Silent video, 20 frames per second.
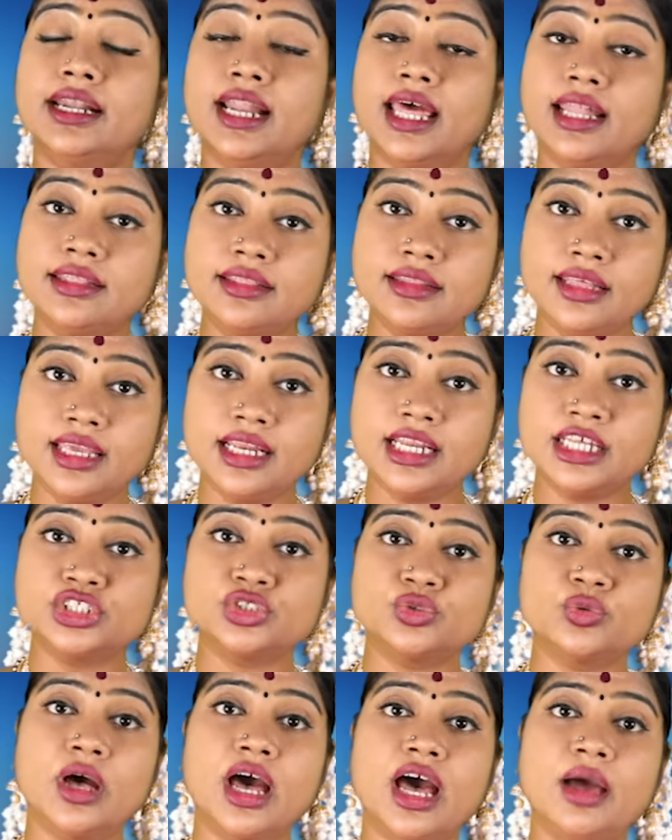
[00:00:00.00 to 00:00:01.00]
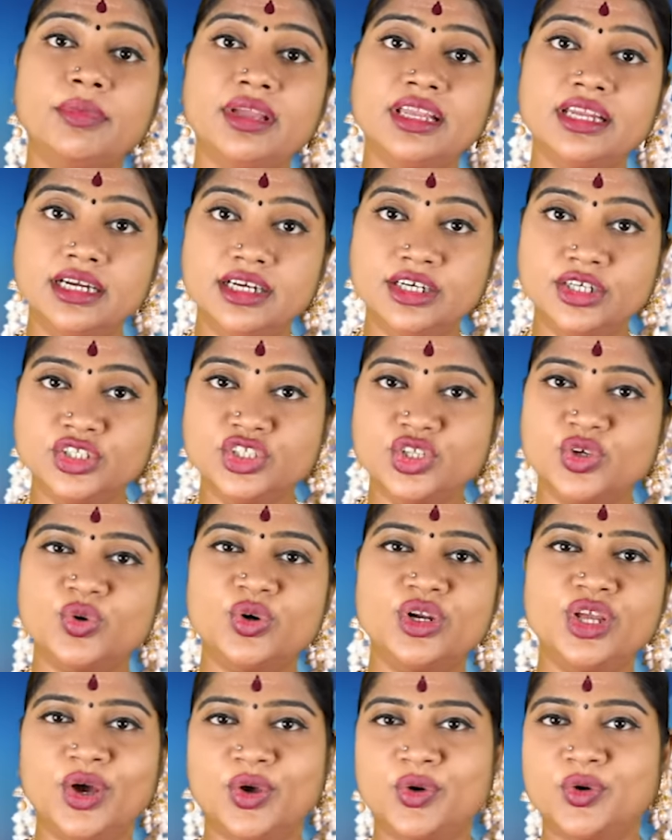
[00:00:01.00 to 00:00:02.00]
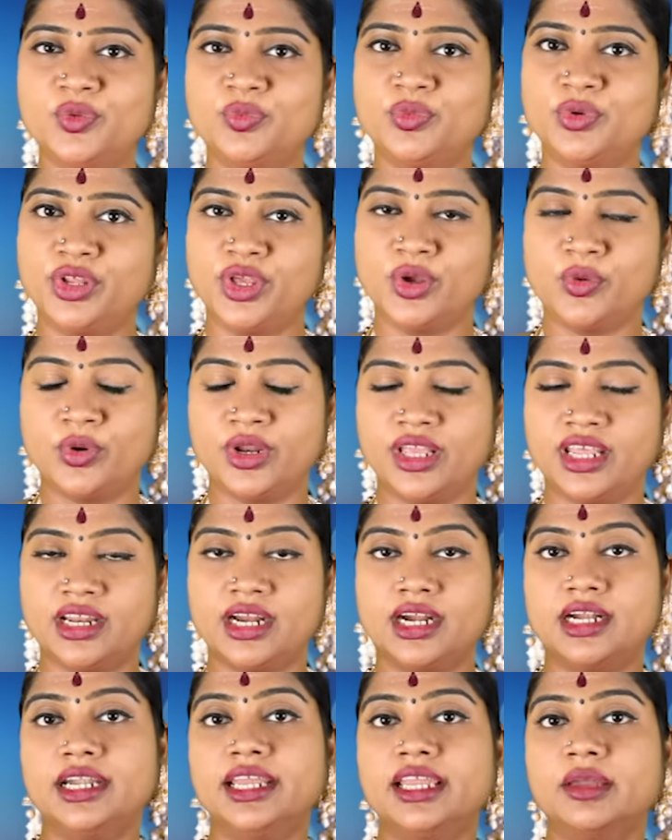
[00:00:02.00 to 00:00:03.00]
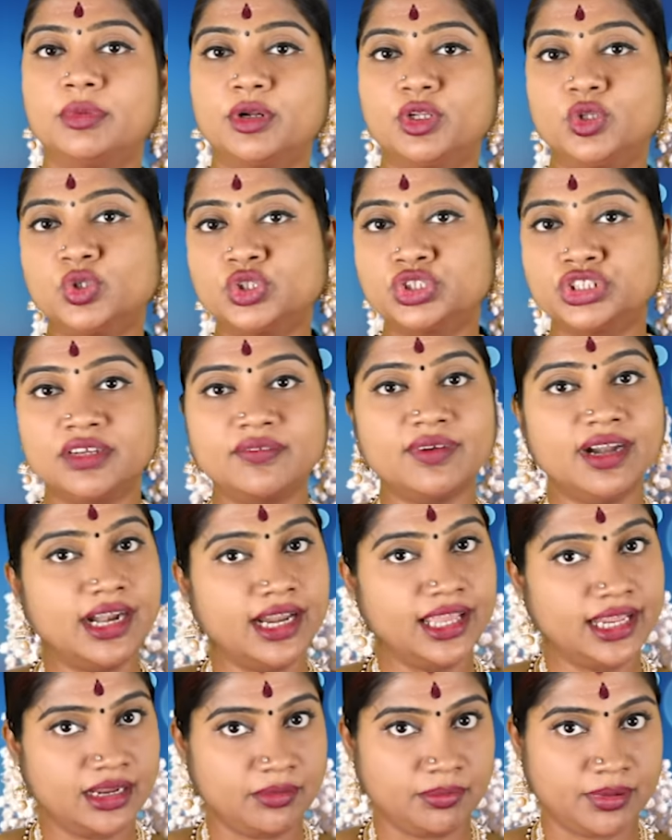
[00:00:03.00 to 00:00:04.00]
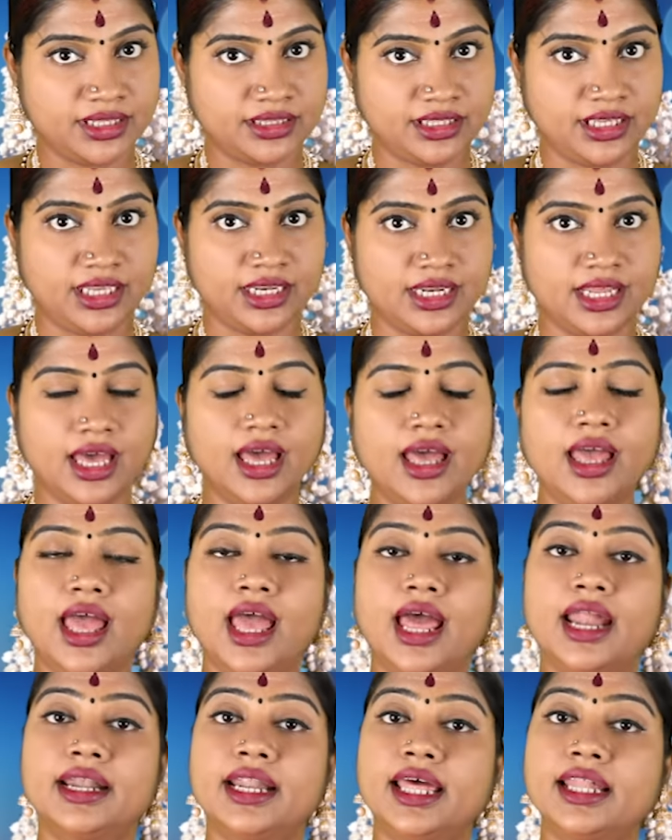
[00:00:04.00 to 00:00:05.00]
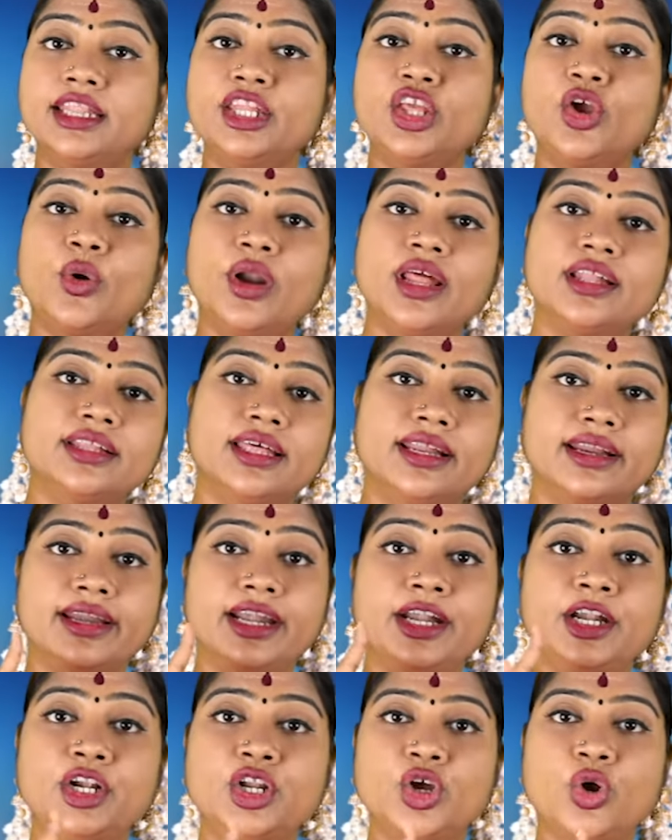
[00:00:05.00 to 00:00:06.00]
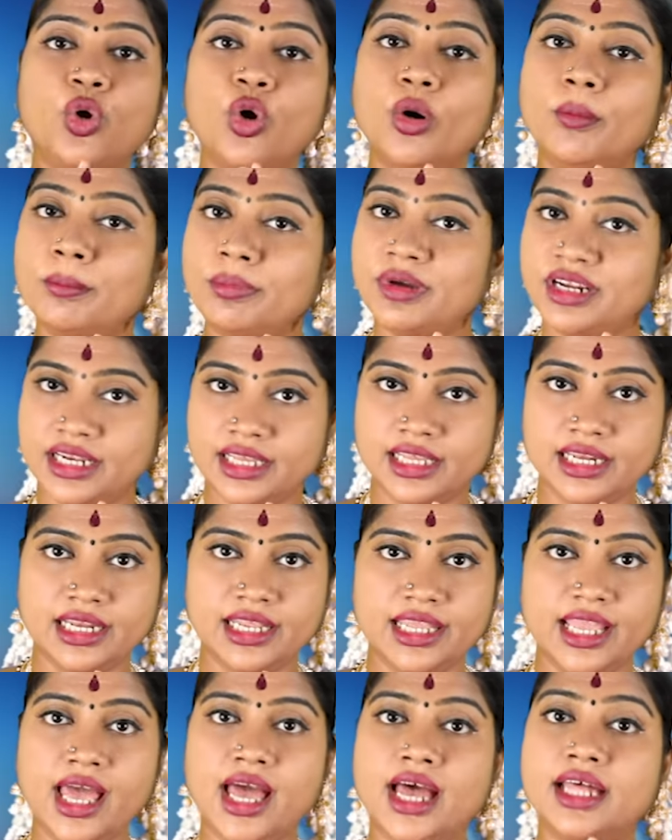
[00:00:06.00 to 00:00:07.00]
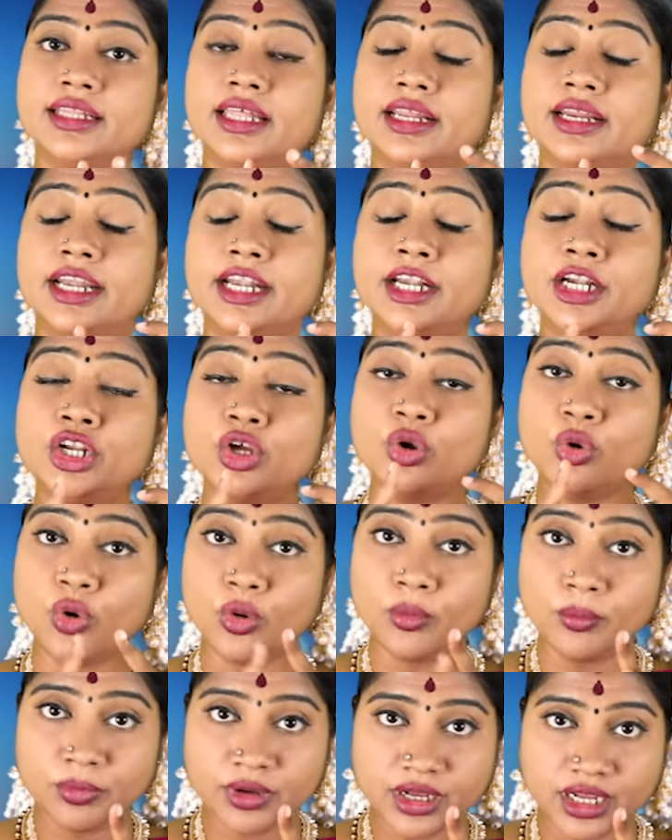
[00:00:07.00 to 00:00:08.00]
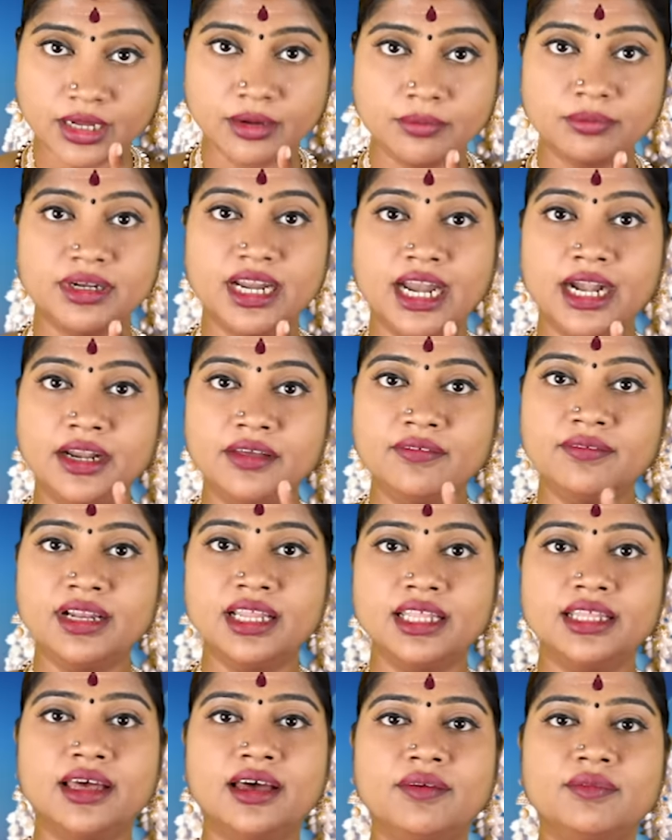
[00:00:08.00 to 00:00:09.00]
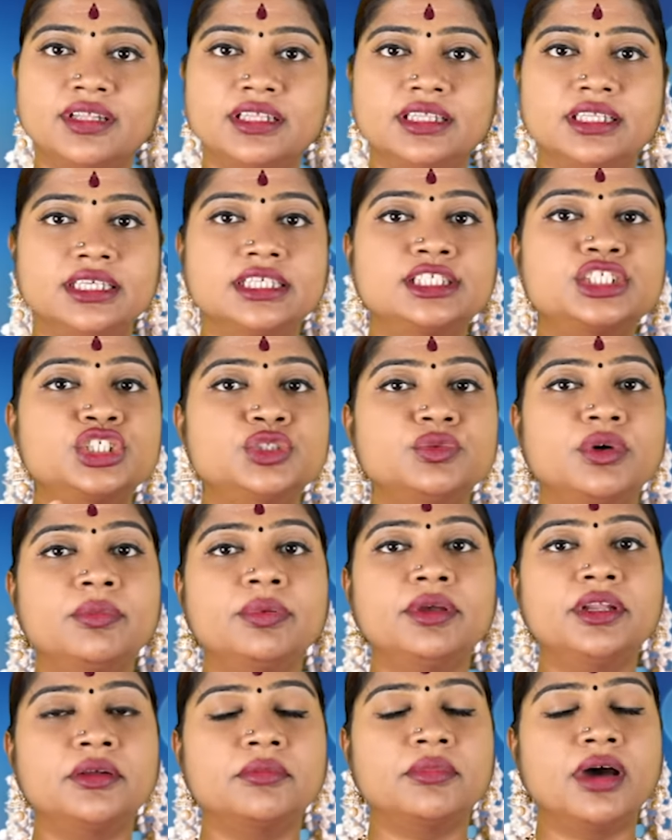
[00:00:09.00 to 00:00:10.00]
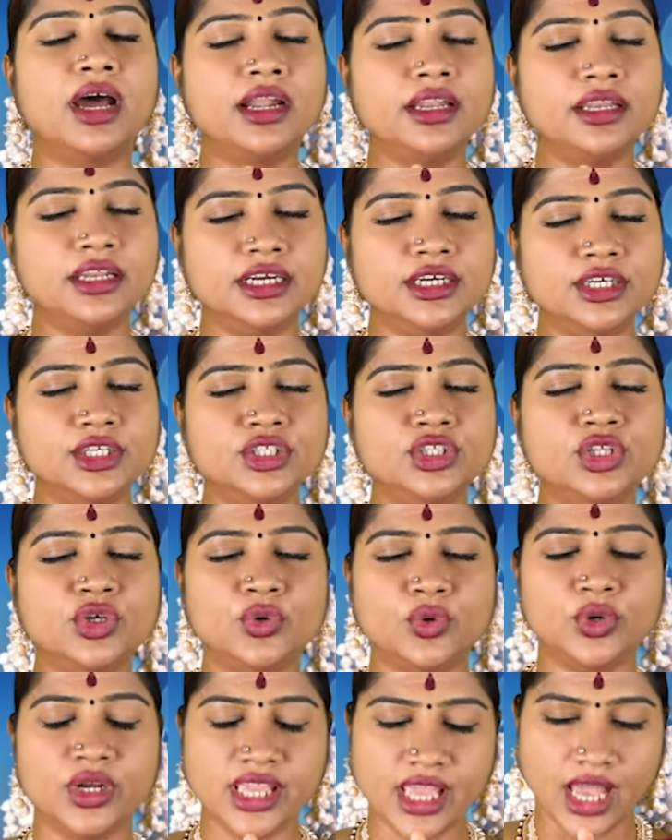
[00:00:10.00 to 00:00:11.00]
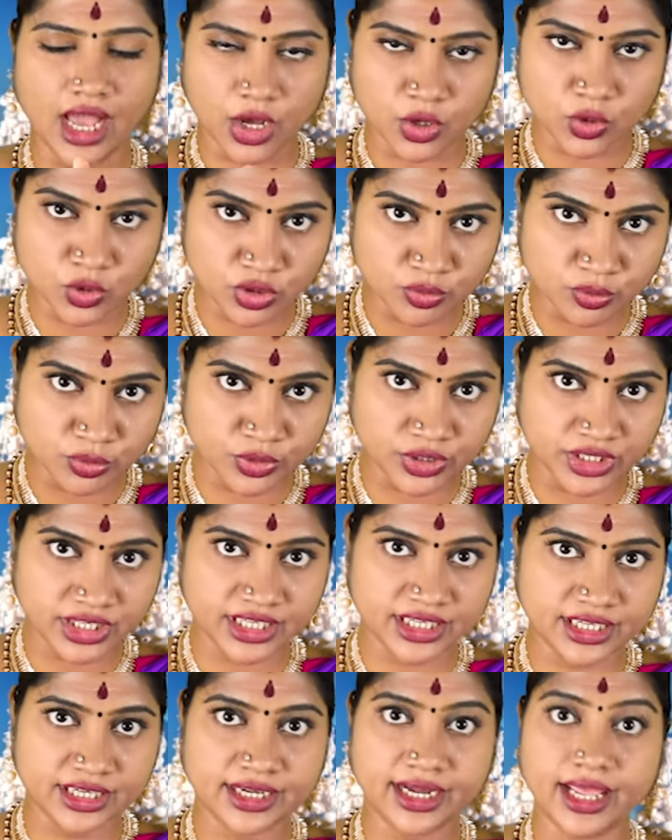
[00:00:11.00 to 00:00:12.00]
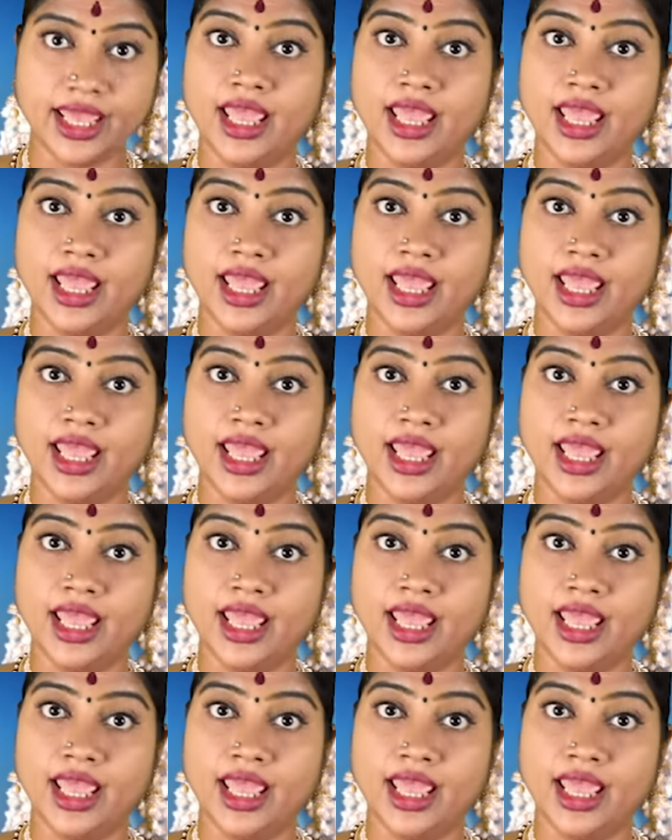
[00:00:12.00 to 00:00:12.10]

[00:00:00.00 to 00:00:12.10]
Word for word: நந்தியில் சுவாமி எழுந்தருளி அருள் புரியக்கூடிய நாள் நீங்கள் பிரதோஷ வேளையில் பார்த்தீங்கன்னா நந்தியோட அந்த ரெண்டு கொம்பு இருக்கு இல்லையா அந்த ரெண்டு கொம்புக்கு நடுவில் தான் வந்து சிவபெருமான் எழுந்தருளி அருள் புரிகின்ற